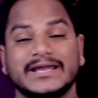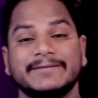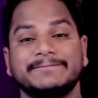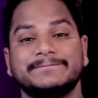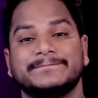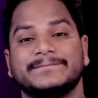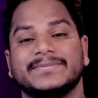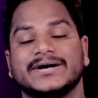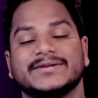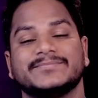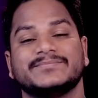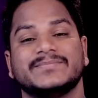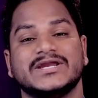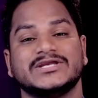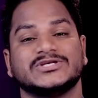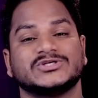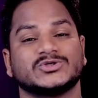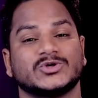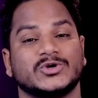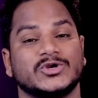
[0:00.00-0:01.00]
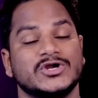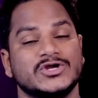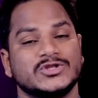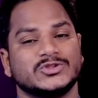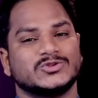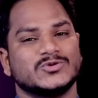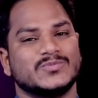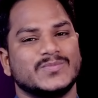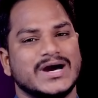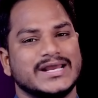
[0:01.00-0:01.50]
तब परमेश्वर
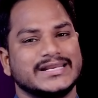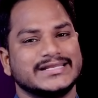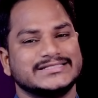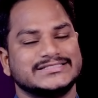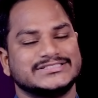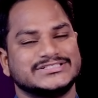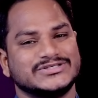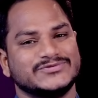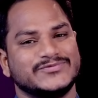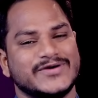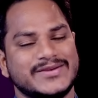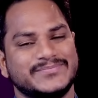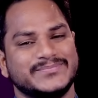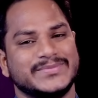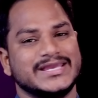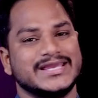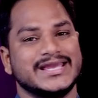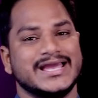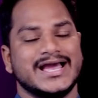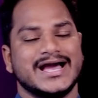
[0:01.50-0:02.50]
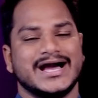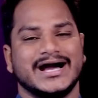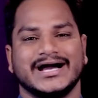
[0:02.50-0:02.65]
तुम्हारे जीवन में